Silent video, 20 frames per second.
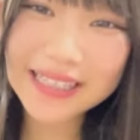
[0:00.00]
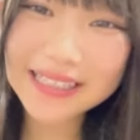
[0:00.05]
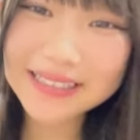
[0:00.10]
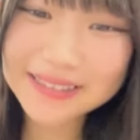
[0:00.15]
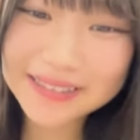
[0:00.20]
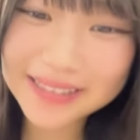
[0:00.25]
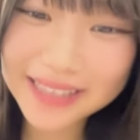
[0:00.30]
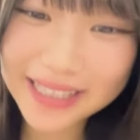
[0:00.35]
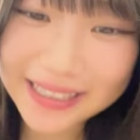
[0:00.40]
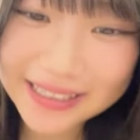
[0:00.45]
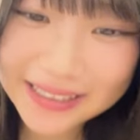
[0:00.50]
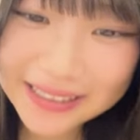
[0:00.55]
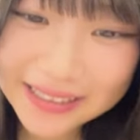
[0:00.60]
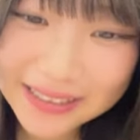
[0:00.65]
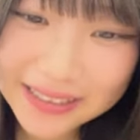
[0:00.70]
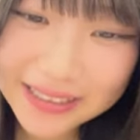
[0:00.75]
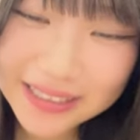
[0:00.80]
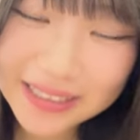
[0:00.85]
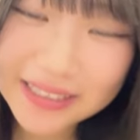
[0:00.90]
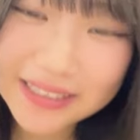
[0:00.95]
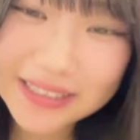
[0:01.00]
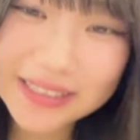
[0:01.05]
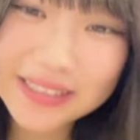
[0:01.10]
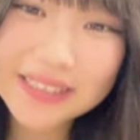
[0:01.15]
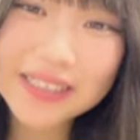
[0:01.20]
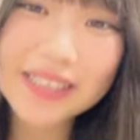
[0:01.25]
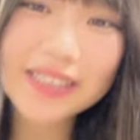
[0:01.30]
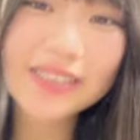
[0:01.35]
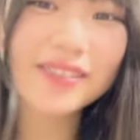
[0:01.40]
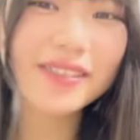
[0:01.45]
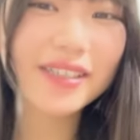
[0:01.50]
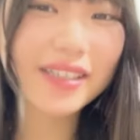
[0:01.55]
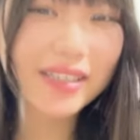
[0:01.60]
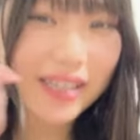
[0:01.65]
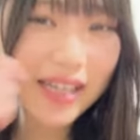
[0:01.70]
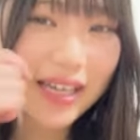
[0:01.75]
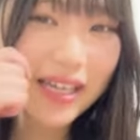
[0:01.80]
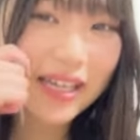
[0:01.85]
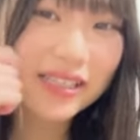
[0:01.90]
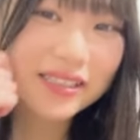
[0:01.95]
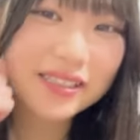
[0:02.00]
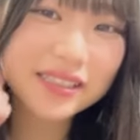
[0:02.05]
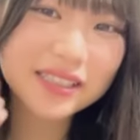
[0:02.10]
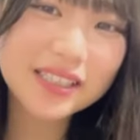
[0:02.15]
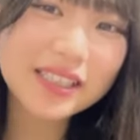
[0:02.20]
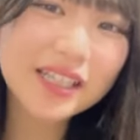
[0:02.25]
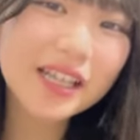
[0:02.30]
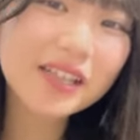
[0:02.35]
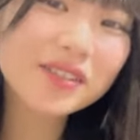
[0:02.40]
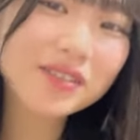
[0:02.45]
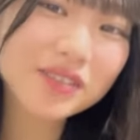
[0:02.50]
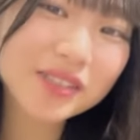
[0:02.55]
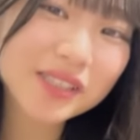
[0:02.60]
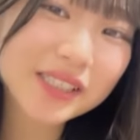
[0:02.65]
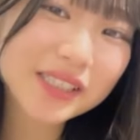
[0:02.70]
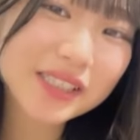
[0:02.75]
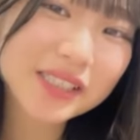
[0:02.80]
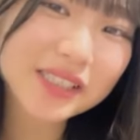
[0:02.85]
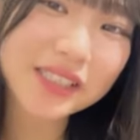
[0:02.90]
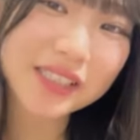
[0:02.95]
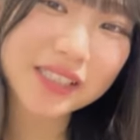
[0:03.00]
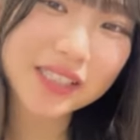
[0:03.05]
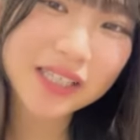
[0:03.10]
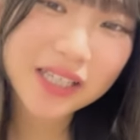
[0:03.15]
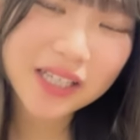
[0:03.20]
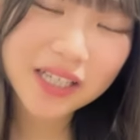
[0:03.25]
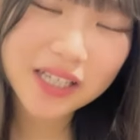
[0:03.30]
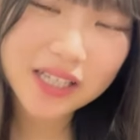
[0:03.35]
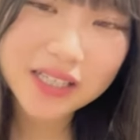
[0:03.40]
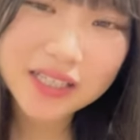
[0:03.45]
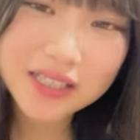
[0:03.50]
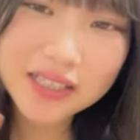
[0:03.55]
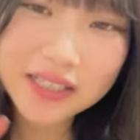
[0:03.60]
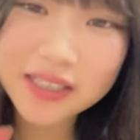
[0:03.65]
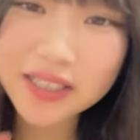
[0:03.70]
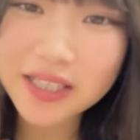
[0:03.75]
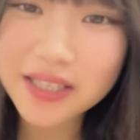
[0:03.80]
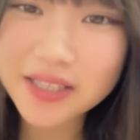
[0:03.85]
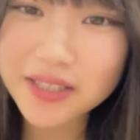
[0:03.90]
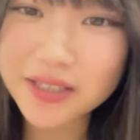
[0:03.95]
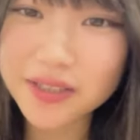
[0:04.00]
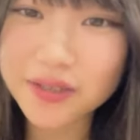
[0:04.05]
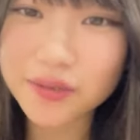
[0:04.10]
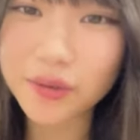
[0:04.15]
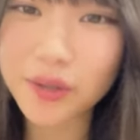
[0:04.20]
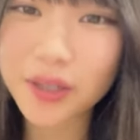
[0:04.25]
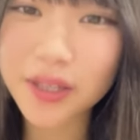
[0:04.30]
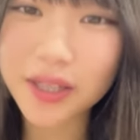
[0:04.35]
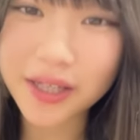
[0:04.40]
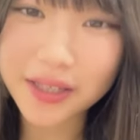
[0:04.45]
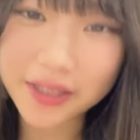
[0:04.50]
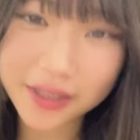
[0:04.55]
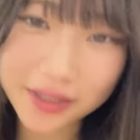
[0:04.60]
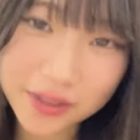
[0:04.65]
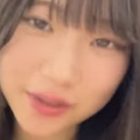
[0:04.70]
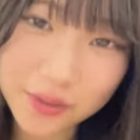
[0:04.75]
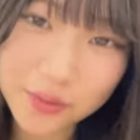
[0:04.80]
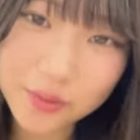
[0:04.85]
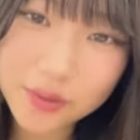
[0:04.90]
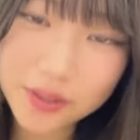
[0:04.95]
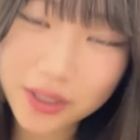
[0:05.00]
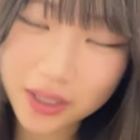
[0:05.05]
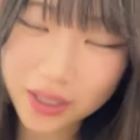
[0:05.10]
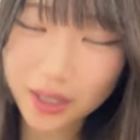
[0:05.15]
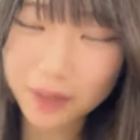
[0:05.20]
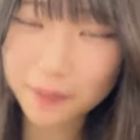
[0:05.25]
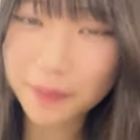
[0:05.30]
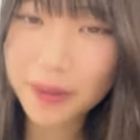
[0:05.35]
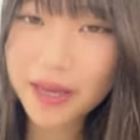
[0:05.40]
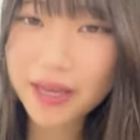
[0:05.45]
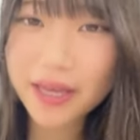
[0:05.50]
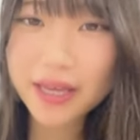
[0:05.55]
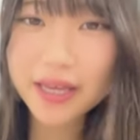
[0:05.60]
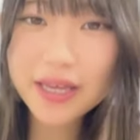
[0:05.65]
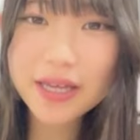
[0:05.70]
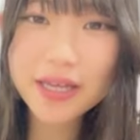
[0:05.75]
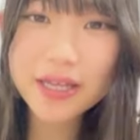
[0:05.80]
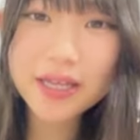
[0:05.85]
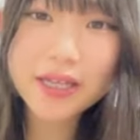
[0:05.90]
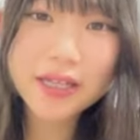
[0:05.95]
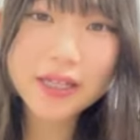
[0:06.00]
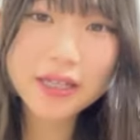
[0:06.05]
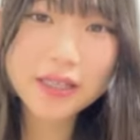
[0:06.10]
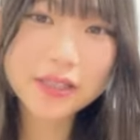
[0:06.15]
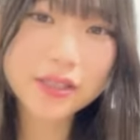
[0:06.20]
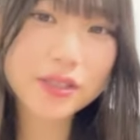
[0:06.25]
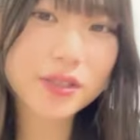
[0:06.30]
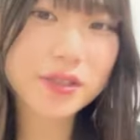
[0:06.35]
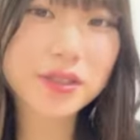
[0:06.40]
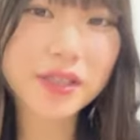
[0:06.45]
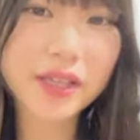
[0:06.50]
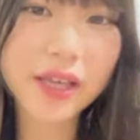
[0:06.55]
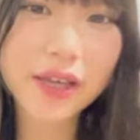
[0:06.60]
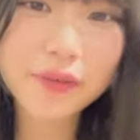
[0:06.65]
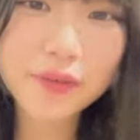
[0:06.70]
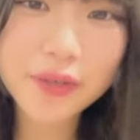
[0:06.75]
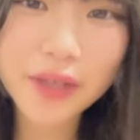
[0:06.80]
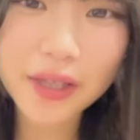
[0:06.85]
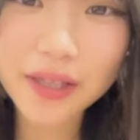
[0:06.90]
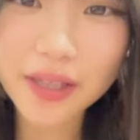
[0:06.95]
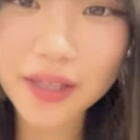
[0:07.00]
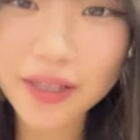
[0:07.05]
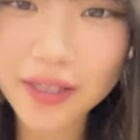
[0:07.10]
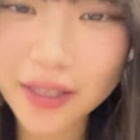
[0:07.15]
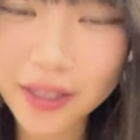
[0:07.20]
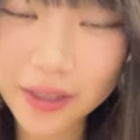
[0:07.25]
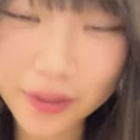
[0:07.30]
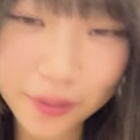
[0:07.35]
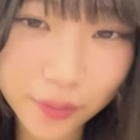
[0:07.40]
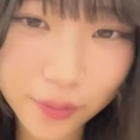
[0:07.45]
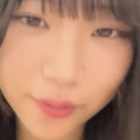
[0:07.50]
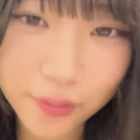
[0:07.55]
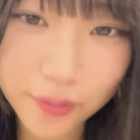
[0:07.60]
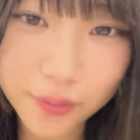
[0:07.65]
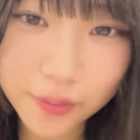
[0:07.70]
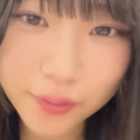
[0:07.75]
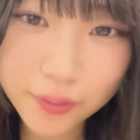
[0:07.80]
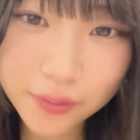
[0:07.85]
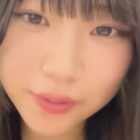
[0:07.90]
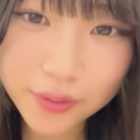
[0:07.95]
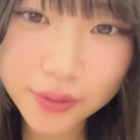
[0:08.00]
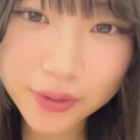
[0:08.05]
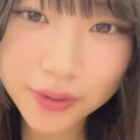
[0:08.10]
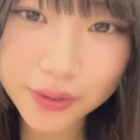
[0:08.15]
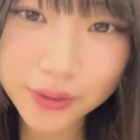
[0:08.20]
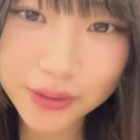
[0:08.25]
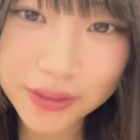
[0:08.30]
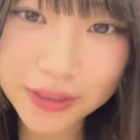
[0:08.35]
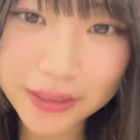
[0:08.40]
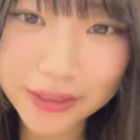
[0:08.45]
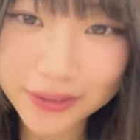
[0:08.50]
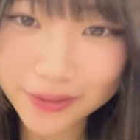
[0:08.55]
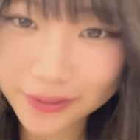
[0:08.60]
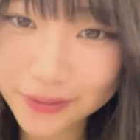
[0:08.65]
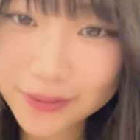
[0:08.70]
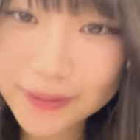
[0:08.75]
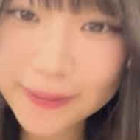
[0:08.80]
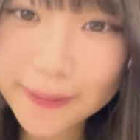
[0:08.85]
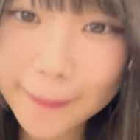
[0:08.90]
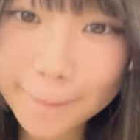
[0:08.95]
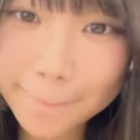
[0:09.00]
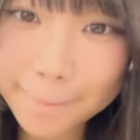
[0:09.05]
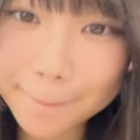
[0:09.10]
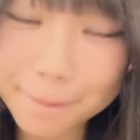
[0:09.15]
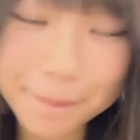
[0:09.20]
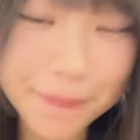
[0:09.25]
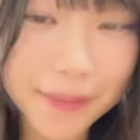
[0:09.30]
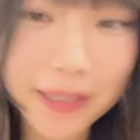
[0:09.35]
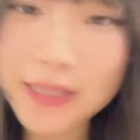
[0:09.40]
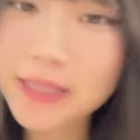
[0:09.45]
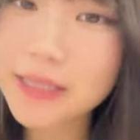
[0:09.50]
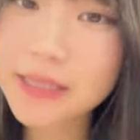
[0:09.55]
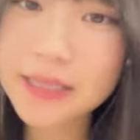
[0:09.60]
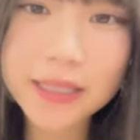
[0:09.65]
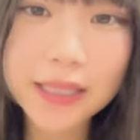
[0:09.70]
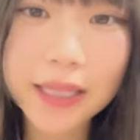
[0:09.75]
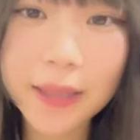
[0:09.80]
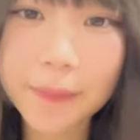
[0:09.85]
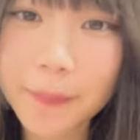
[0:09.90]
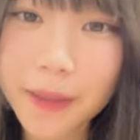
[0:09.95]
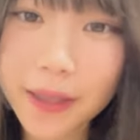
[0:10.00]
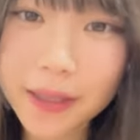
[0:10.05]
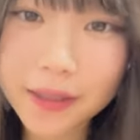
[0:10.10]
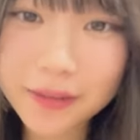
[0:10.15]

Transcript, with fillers: 全くない数学はね好きなのにいい点数取れないんですよなんか前数件受けたんだけど12級全然ダメ